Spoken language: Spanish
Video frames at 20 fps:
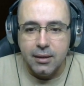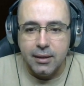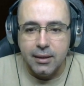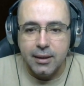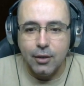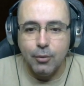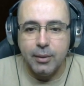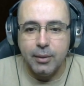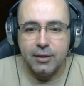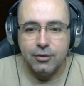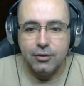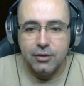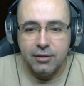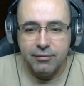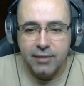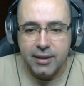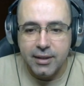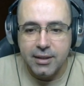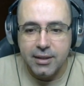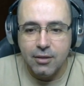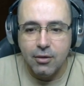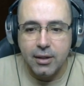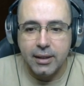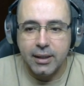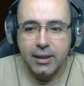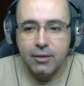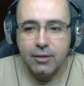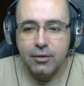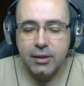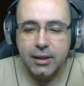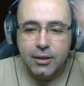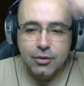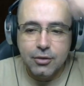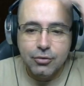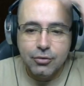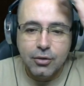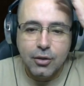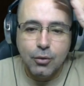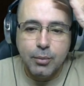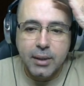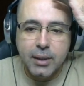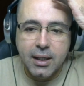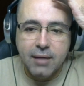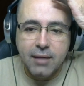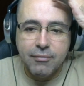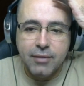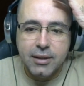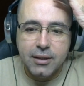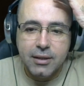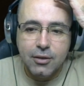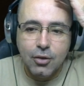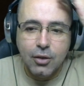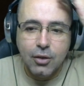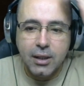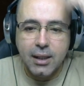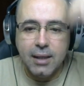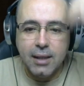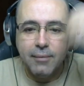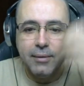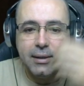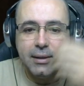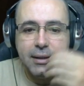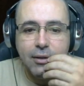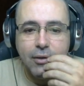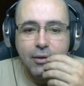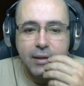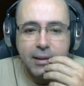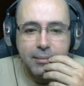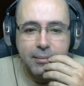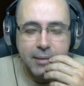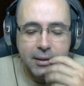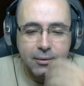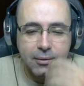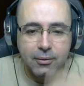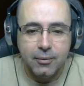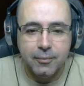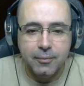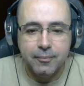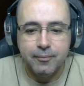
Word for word: Recuperación de flechas. Los arqueros ingeniosos recuperan las flechas de los cadáveres de los enemigos.